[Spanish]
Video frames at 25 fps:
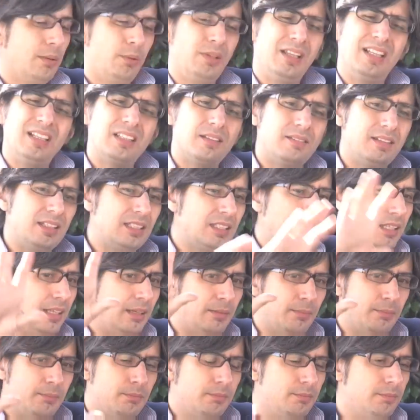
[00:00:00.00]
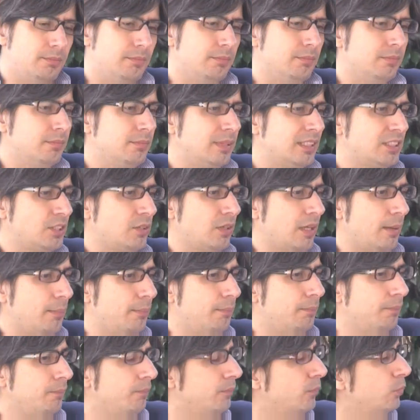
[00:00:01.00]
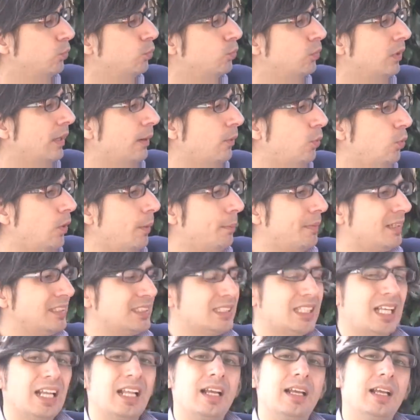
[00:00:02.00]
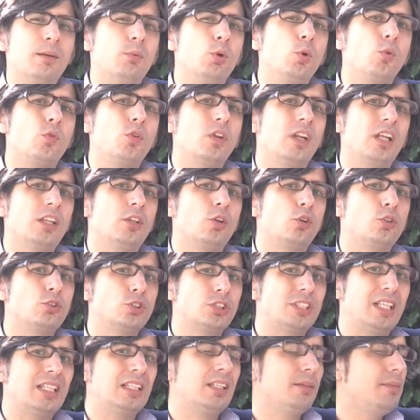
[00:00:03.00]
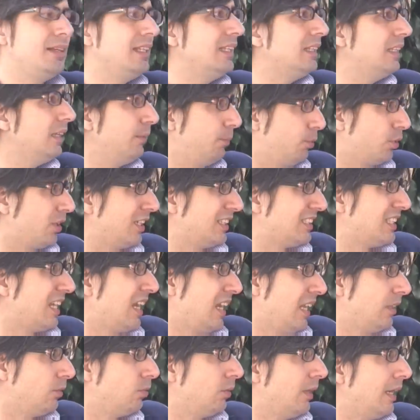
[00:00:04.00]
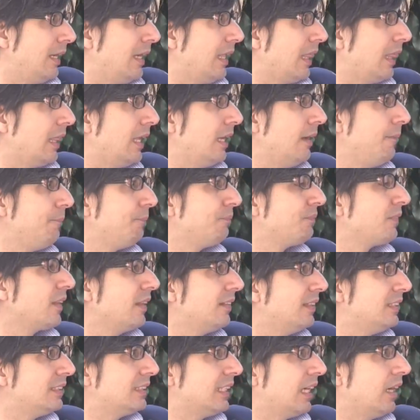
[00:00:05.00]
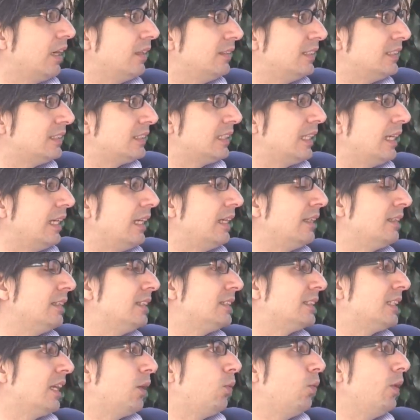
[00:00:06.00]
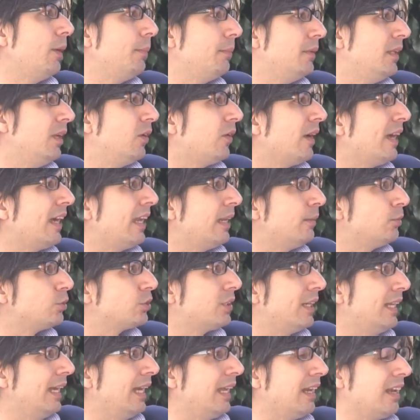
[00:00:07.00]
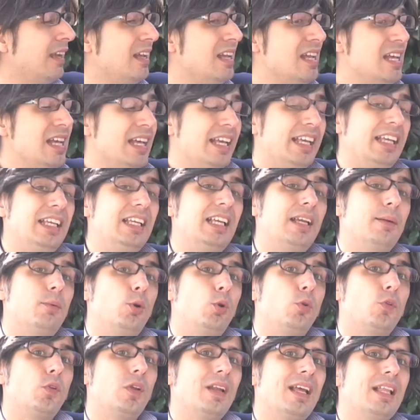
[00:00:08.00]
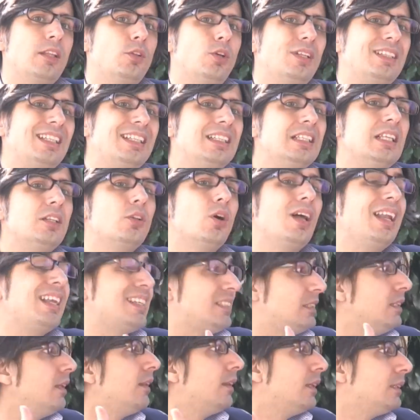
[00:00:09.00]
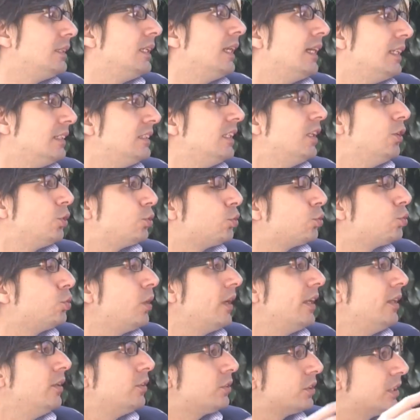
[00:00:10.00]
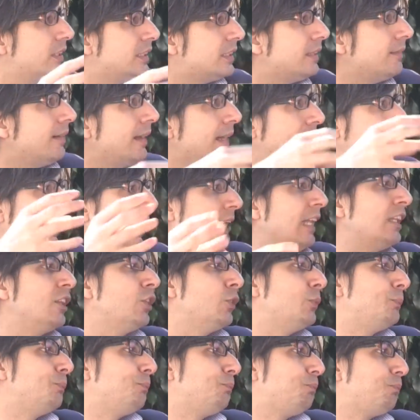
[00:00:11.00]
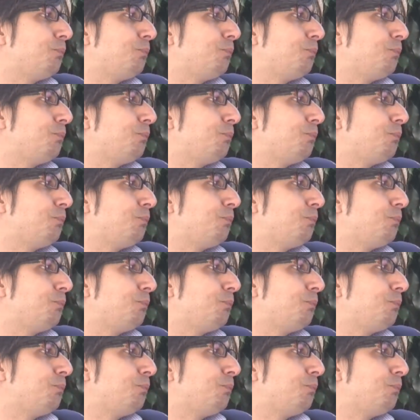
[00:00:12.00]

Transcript: Evidentemente mm, va a ser una, una web que estará evolucionando constantemente porque es la naturaleza de esta, de esta, web, de lo que queremos crear y evolucionando atendiendo a las necesidades de los usuarios que se van creando.